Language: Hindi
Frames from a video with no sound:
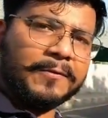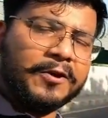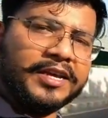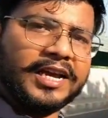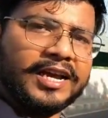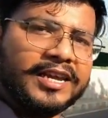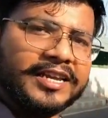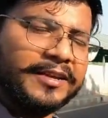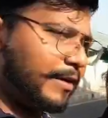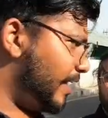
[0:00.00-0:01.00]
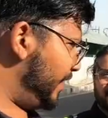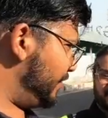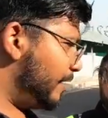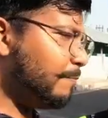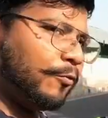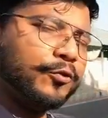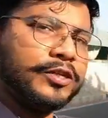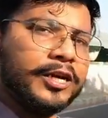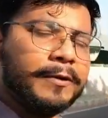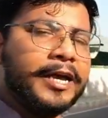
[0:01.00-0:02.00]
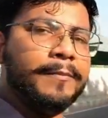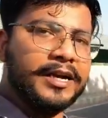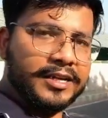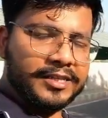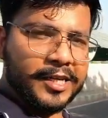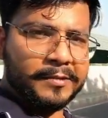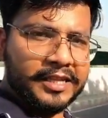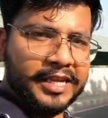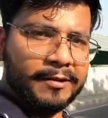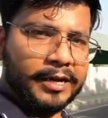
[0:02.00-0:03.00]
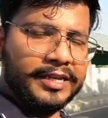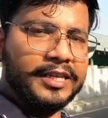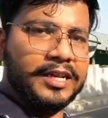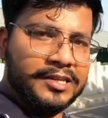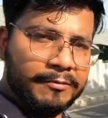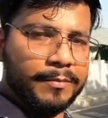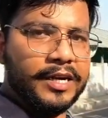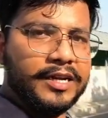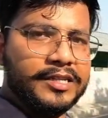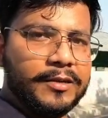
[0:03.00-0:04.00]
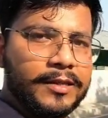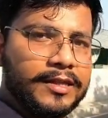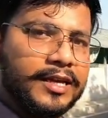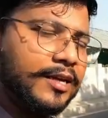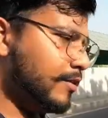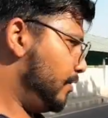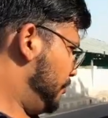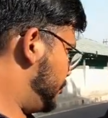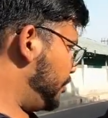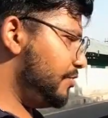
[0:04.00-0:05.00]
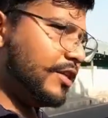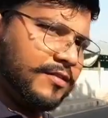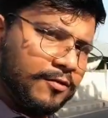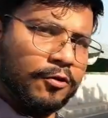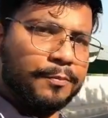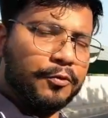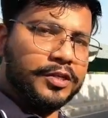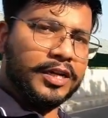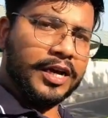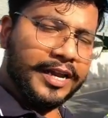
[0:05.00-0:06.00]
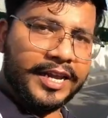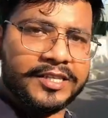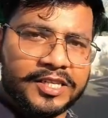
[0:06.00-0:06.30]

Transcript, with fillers: आपको एक एक करके भाई इनसे पूछना भाई बड़े अच्छे बंदे हैं भाई दिल से भी बड़े अच्छे बंदे हैं तो इनसे ज़रूर पूछना हर एक